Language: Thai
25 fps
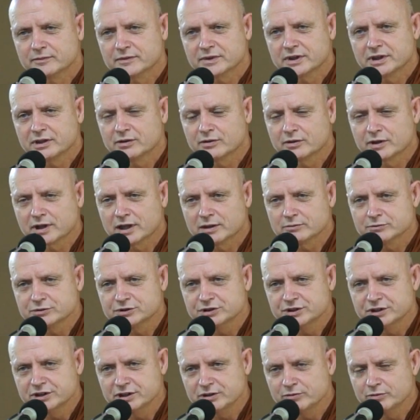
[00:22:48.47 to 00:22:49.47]
เกี่ยวกับ
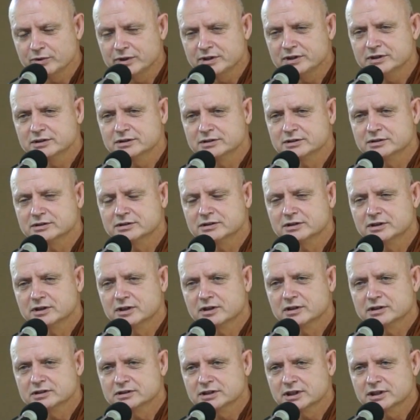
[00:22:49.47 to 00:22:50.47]
ชีวิต
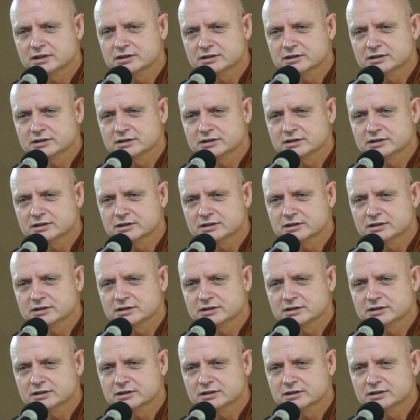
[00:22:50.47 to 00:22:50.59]
ทั้